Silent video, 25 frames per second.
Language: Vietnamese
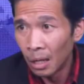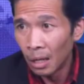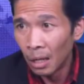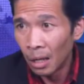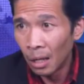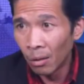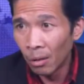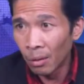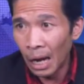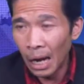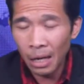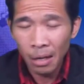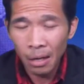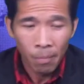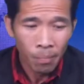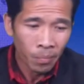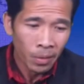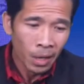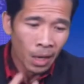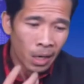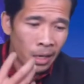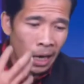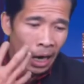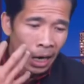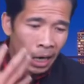ok
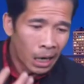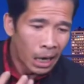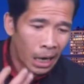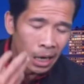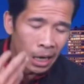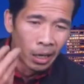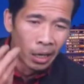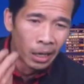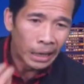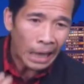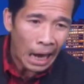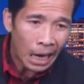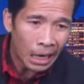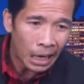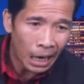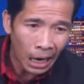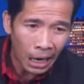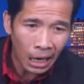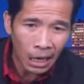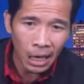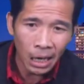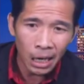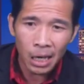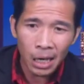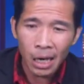những cái người tài
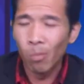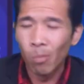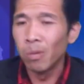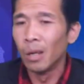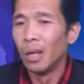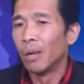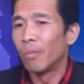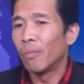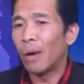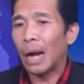năng không được